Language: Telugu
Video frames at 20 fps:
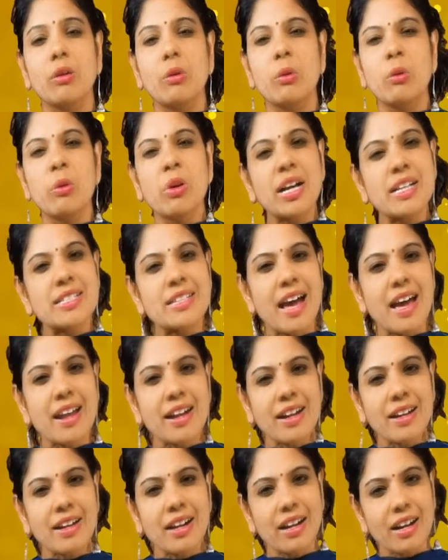
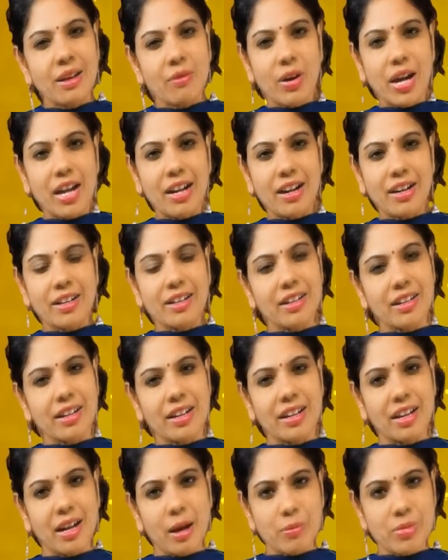ఒక్కొక్కసారి ఏంటంటే వైలెటర్కి
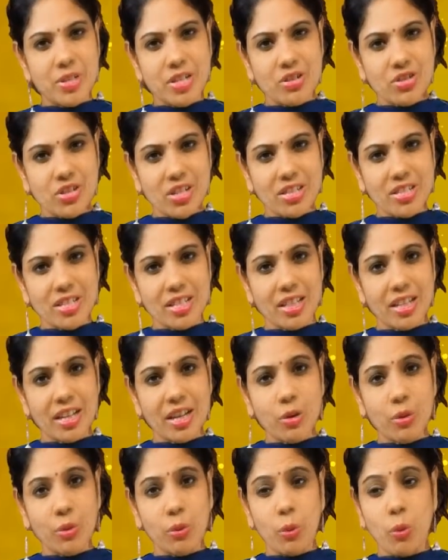నేను అబ్జర్వ్ చేసింది
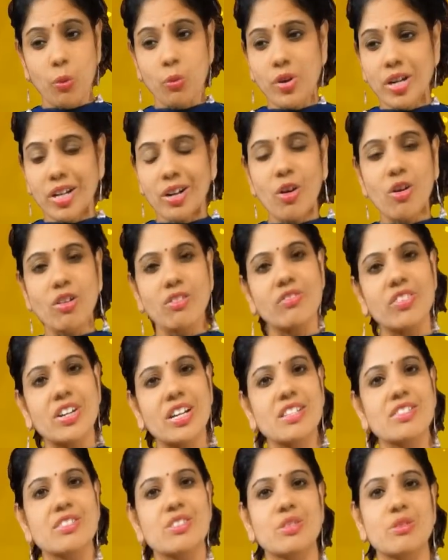ఓవర్
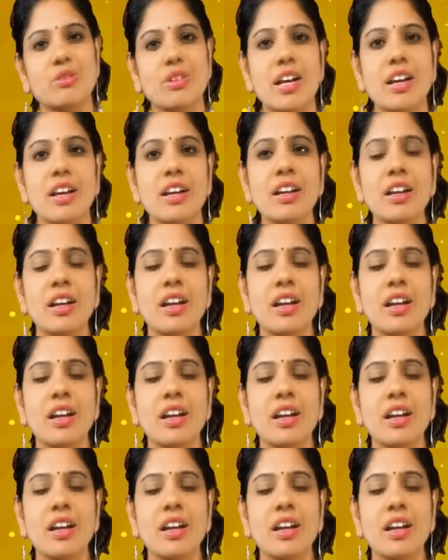కాన్ఫిడెన్స్ కూడా